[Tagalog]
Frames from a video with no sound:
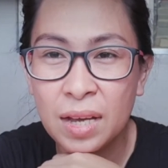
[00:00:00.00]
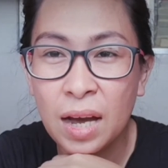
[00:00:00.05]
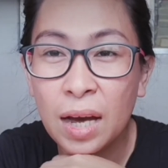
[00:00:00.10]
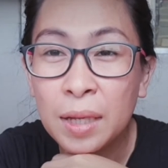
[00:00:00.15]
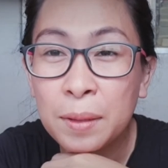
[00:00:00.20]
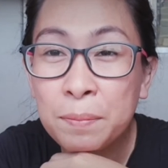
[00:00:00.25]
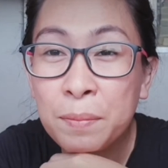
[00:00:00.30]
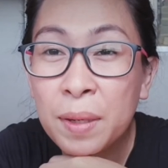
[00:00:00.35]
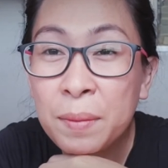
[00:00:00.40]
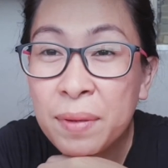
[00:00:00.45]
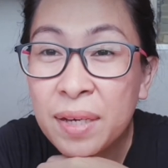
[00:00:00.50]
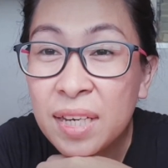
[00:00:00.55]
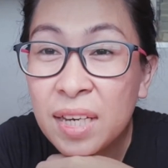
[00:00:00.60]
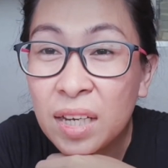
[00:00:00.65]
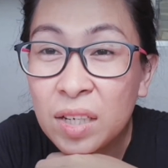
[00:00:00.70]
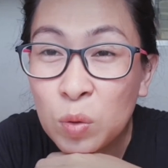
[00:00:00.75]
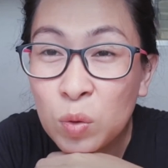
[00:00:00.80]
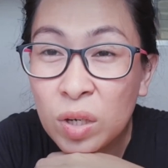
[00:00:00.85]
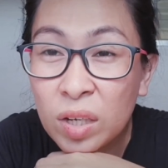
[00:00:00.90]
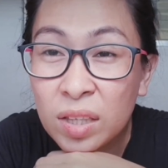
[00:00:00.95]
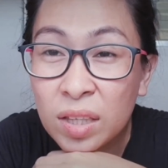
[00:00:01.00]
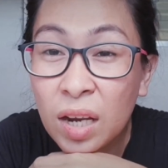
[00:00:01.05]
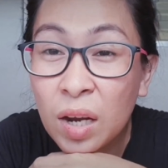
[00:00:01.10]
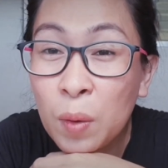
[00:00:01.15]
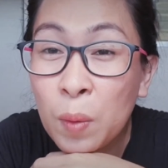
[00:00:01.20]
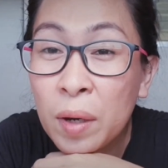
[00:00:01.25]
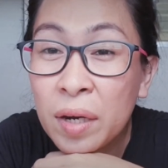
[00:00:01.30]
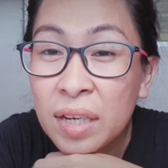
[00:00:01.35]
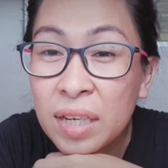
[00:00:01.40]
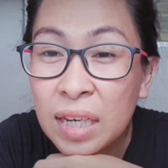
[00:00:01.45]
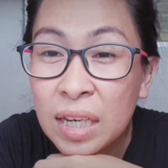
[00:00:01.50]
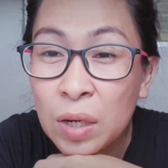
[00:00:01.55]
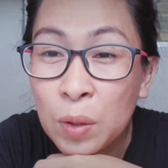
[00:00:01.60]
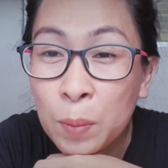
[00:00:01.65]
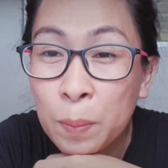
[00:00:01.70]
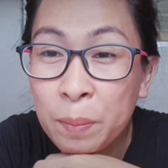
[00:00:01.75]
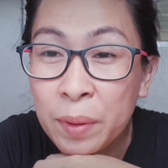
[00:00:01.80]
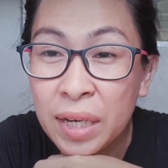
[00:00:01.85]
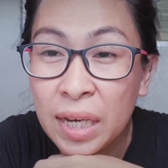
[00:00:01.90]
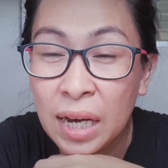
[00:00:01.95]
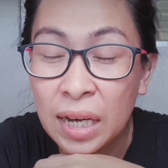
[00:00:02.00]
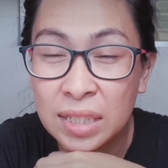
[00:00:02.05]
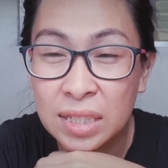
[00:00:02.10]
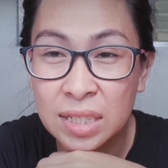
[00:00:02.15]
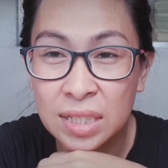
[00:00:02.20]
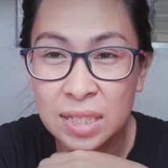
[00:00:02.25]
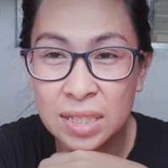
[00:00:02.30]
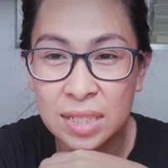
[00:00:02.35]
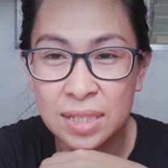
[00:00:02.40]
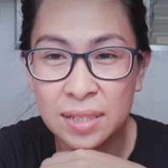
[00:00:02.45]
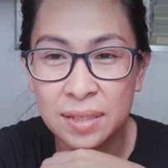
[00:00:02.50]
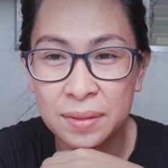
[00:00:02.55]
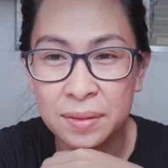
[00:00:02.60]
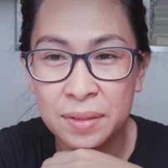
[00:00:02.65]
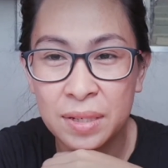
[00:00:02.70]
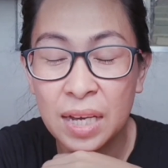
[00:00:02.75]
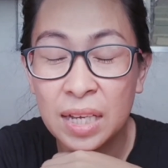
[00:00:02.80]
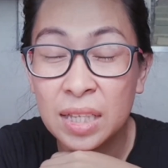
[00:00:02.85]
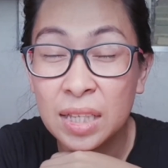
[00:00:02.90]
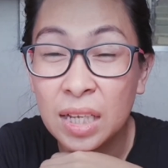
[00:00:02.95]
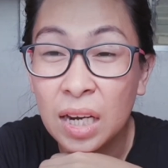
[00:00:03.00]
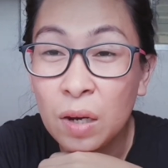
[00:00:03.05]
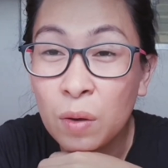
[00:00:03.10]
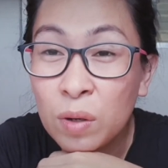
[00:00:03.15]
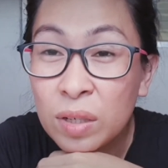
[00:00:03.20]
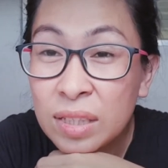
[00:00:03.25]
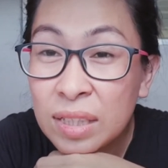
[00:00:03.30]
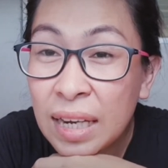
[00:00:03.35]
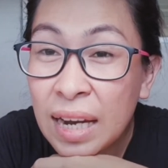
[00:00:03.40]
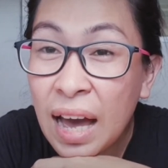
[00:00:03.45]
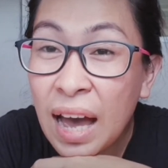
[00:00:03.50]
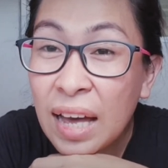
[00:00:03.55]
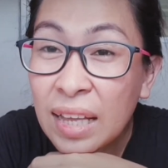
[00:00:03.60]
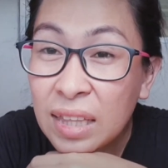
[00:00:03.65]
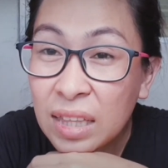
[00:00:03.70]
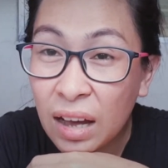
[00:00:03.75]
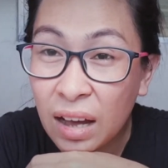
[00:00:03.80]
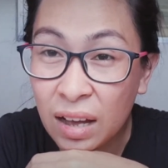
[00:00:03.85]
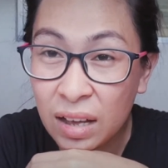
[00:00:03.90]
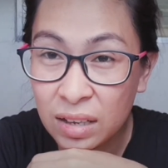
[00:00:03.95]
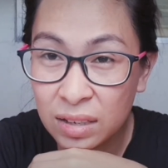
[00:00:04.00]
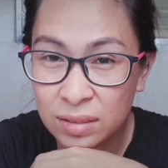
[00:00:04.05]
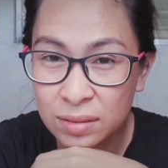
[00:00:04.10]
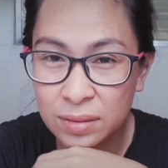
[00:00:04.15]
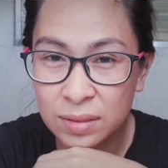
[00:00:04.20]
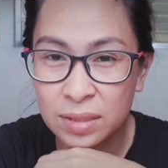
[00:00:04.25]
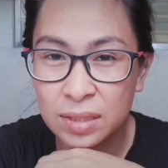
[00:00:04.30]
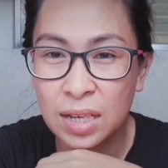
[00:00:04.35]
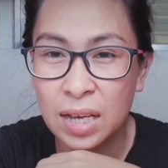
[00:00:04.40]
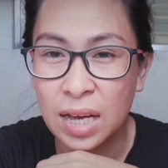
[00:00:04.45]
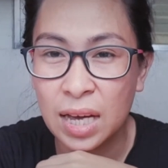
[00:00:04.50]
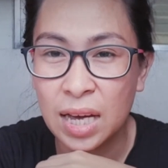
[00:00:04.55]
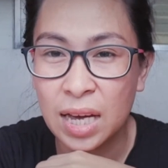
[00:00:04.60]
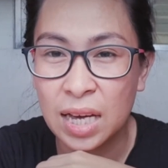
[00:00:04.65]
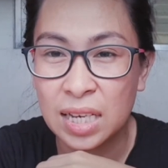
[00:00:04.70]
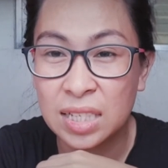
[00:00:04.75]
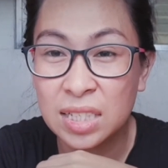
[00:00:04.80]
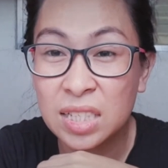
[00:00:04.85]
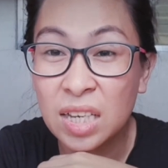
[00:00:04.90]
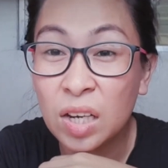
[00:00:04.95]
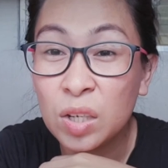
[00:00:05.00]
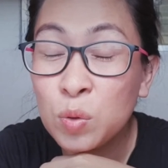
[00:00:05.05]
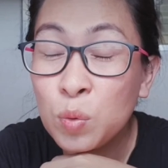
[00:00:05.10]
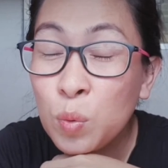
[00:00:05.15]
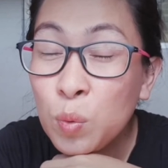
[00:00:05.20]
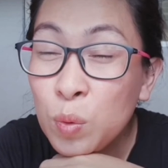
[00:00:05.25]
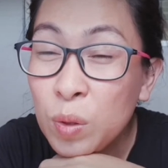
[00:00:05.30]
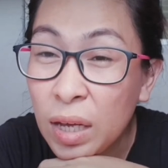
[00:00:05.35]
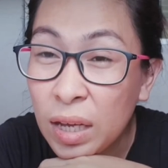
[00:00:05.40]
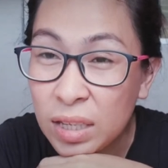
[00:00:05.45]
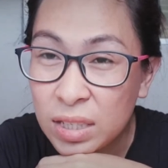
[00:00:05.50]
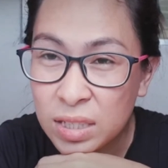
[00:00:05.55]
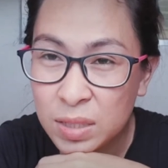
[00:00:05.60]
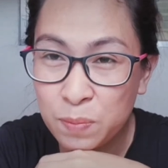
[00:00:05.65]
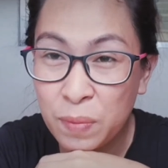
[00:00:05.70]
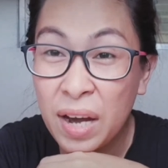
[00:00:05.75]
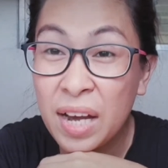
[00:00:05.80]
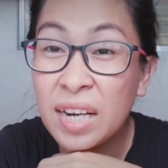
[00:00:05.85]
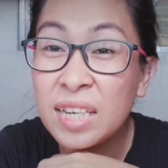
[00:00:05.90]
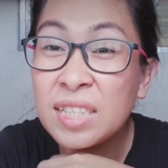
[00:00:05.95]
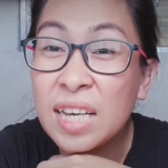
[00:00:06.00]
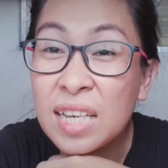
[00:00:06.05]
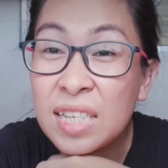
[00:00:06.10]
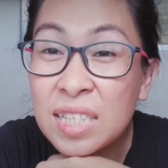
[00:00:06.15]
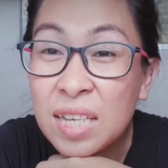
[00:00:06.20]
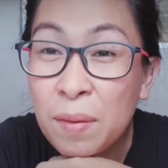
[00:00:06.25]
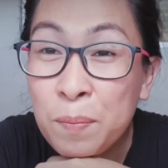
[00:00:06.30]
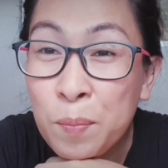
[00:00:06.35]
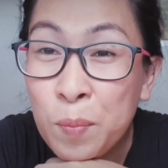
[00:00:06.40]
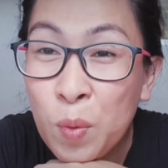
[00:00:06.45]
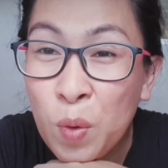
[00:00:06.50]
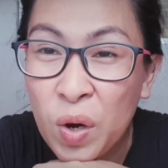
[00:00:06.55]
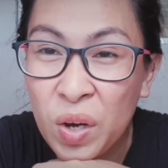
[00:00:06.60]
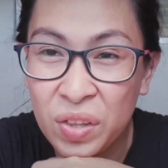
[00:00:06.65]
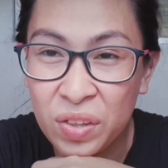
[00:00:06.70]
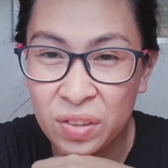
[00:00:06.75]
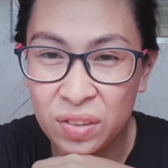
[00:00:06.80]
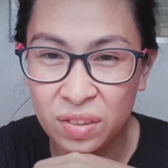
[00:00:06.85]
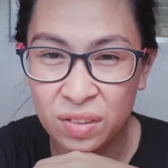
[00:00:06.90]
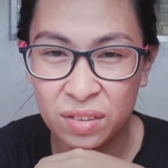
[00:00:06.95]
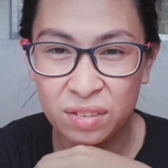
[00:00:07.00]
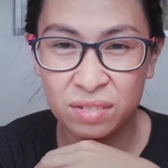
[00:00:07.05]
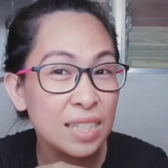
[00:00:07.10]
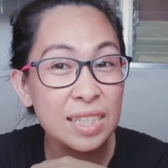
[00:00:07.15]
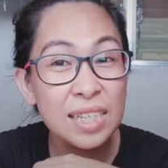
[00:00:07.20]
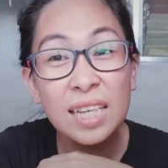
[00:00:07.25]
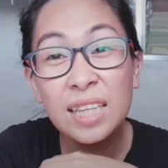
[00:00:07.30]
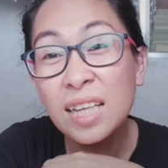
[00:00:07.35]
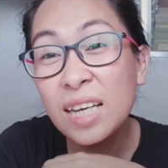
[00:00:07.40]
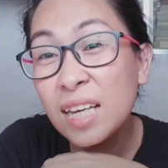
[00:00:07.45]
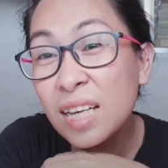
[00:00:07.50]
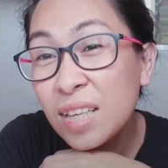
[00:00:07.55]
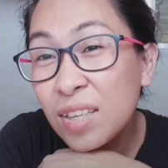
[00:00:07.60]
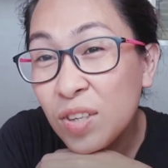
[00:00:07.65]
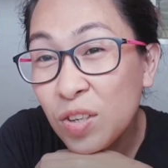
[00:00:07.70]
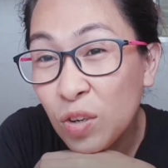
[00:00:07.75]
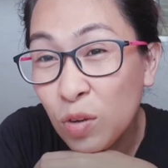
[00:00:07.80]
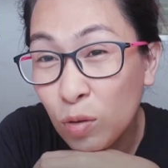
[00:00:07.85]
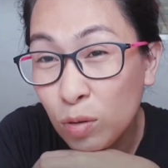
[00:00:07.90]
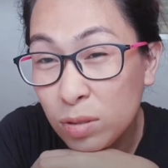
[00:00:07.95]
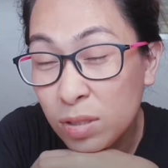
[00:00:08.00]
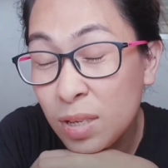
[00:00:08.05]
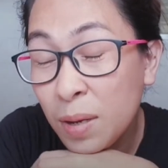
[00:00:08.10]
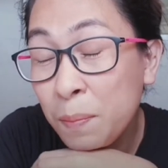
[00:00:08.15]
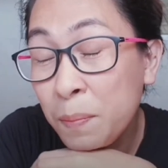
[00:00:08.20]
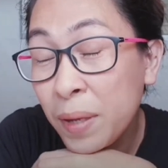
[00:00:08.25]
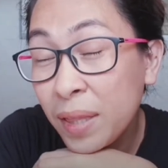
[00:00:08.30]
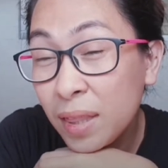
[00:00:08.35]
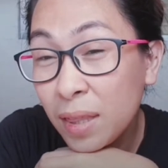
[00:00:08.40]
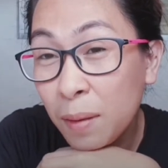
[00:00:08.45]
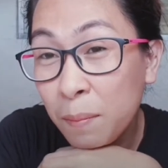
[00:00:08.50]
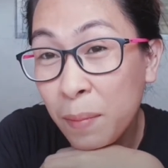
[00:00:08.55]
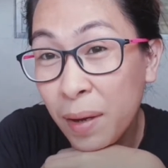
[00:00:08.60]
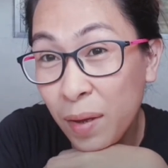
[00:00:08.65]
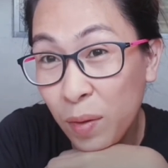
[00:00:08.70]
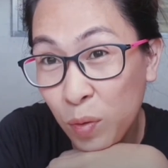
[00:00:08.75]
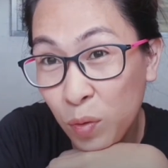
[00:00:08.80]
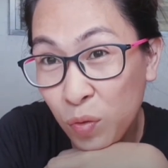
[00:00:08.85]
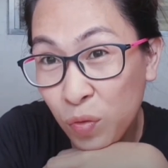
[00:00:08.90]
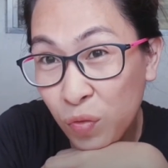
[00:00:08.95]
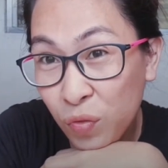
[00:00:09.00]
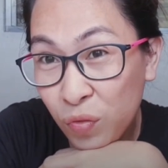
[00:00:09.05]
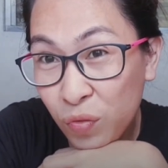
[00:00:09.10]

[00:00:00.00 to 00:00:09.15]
at bibigyan ko ng dalawang kilong bigas dalawang dilata isang noodles para sa isang buwan sa tingin nyo sapat na ba yon